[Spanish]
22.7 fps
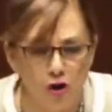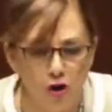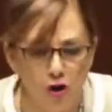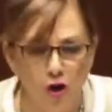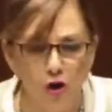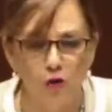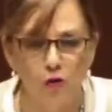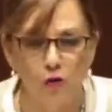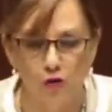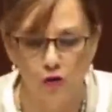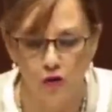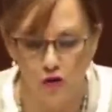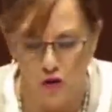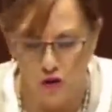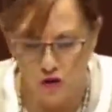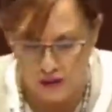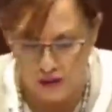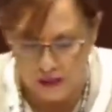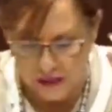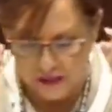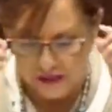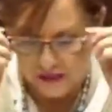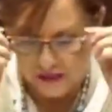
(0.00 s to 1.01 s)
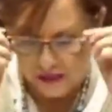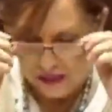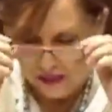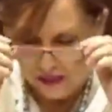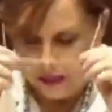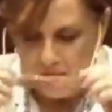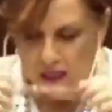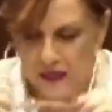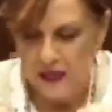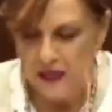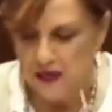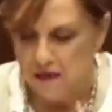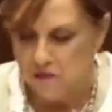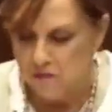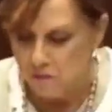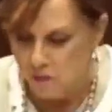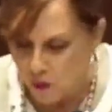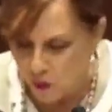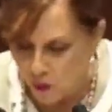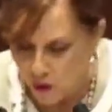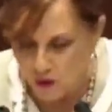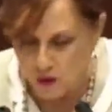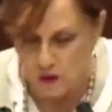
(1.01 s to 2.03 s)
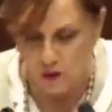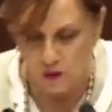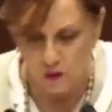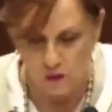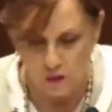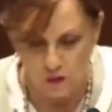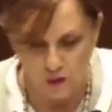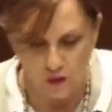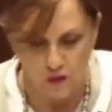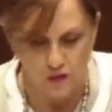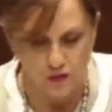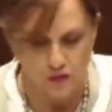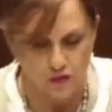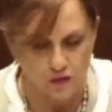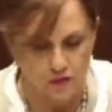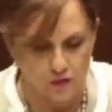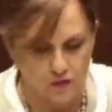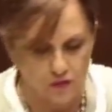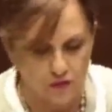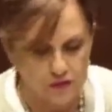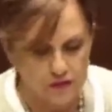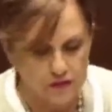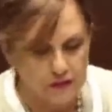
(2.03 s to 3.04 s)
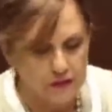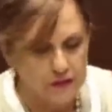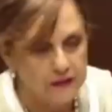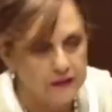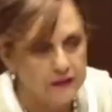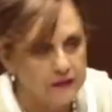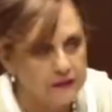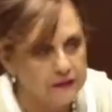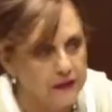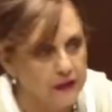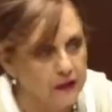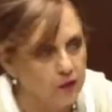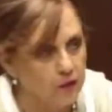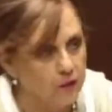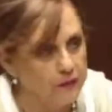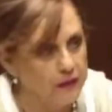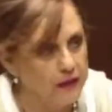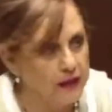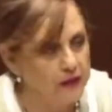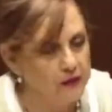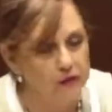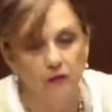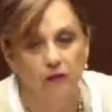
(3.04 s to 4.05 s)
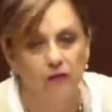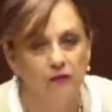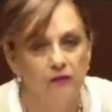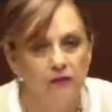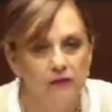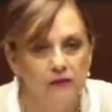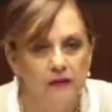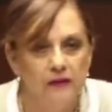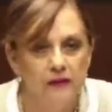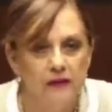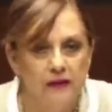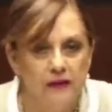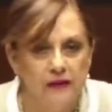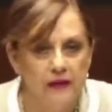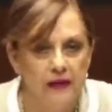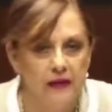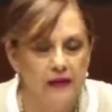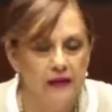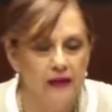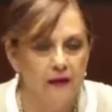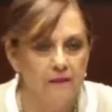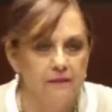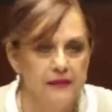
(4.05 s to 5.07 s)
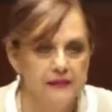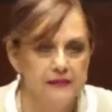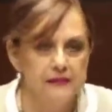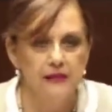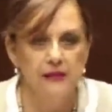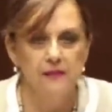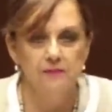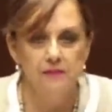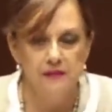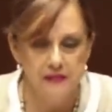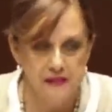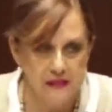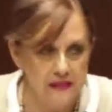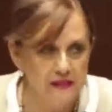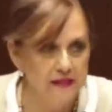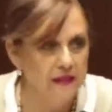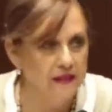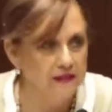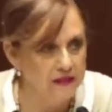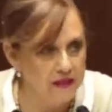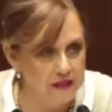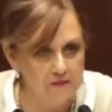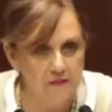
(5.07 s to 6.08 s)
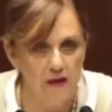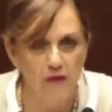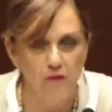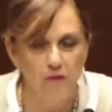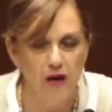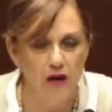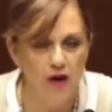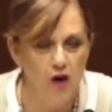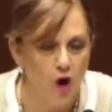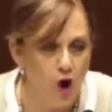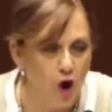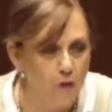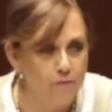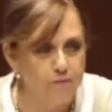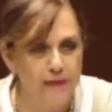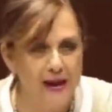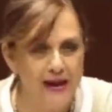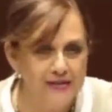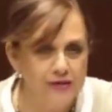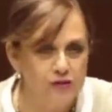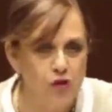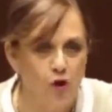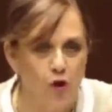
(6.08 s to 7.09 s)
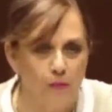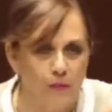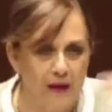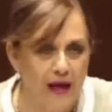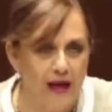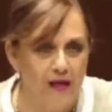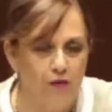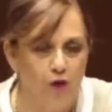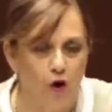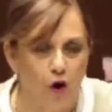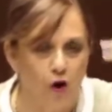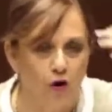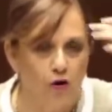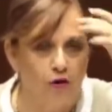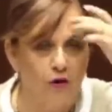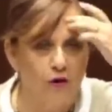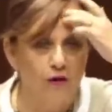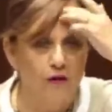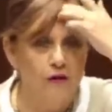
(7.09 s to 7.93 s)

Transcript: orgullosas y muy orgullosos del gobierno que encabeza el presidente Andrés Manuel López Obrador,